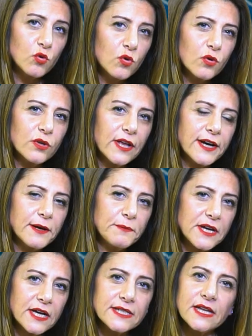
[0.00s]
Bu konulara
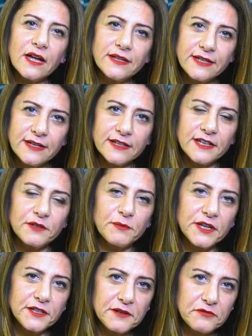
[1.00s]
biraz daha dikkat
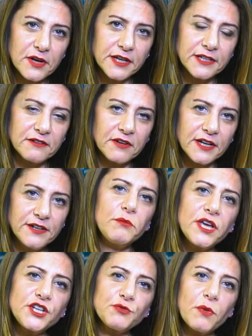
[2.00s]
etmekte fayda var.
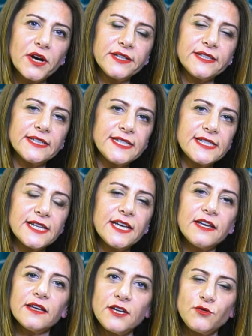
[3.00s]
5 Mart'ta
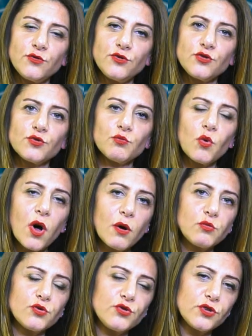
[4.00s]
ise Venüs
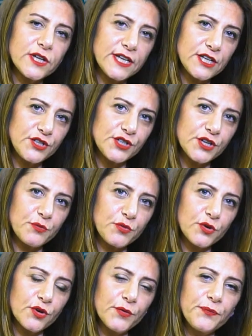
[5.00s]
Boğa burcuna geçiş
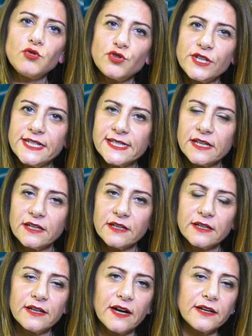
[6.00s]
yapıyor. 3 Nisan'a
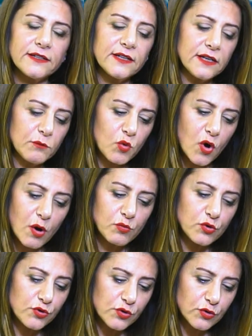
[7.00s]
kadar da Boğa
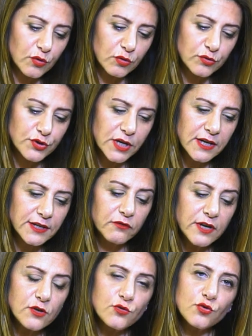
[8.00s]
burcunda olacak.
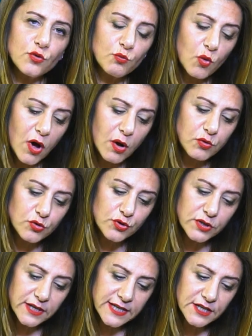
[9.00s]
Venüs'ün Boğa
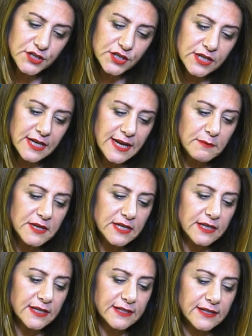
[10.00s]
burcuna geçişiyle
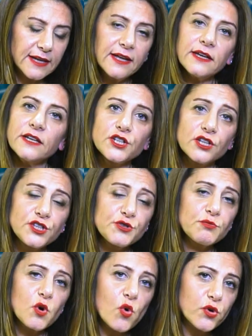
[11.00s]
birlikte
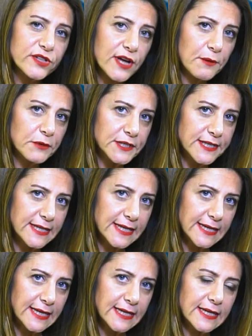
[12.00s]
çalışma ortamları
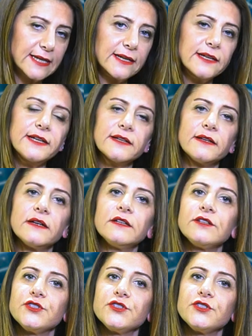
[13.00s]
ile ilgili ya da